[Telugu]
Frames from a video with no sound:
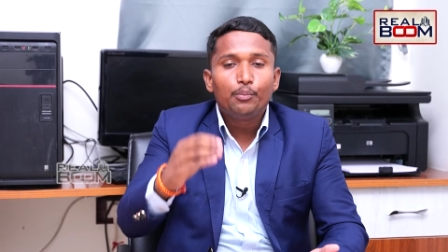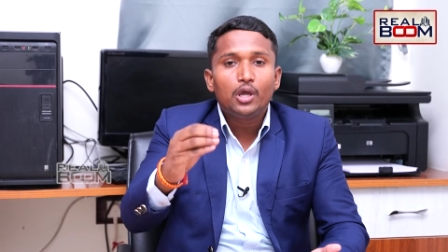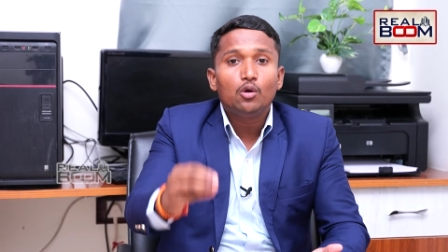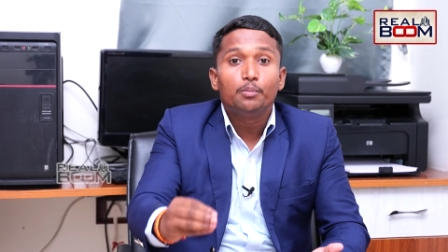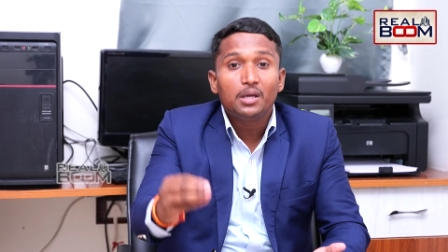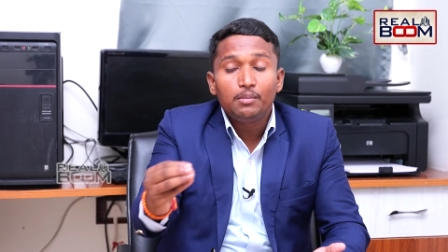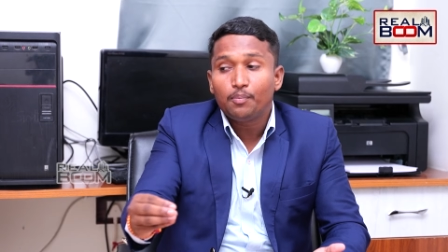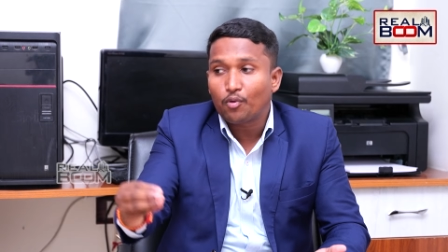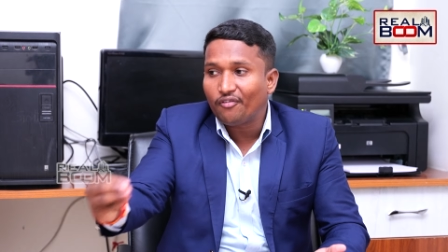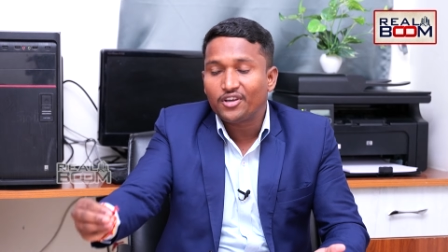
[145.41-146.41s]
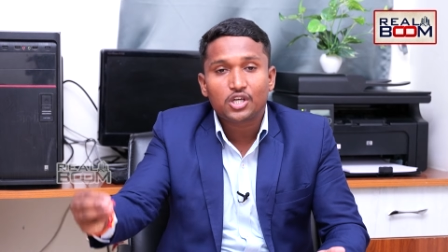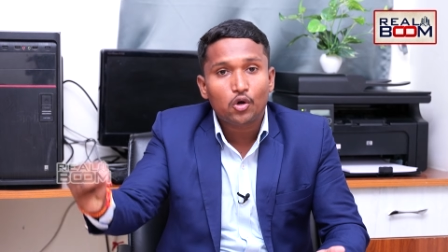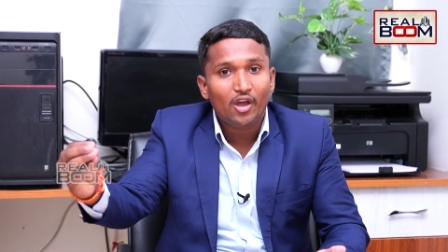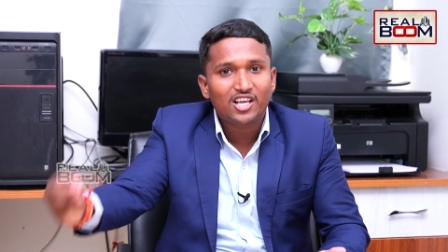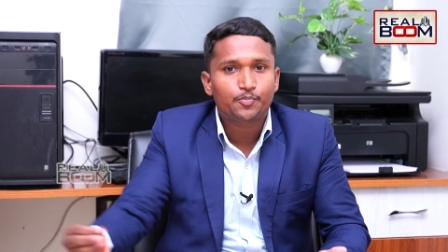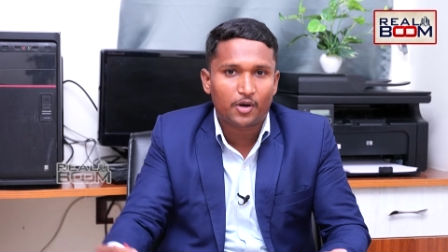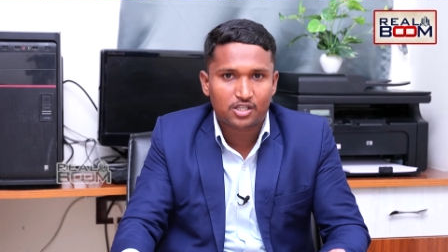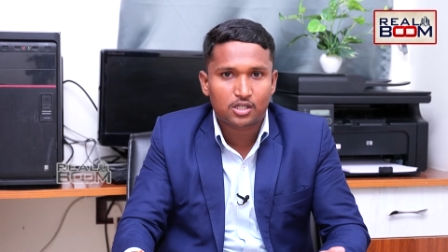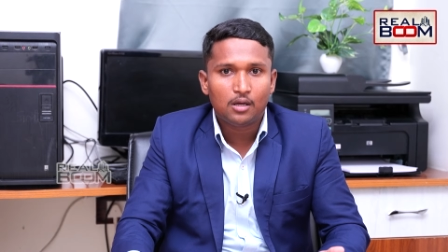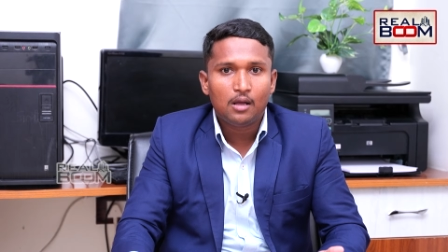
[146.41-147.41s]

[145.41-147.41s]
మీరు మీ మీ ప్రొఫెషన్లో ఎక్స్పర్ట్స్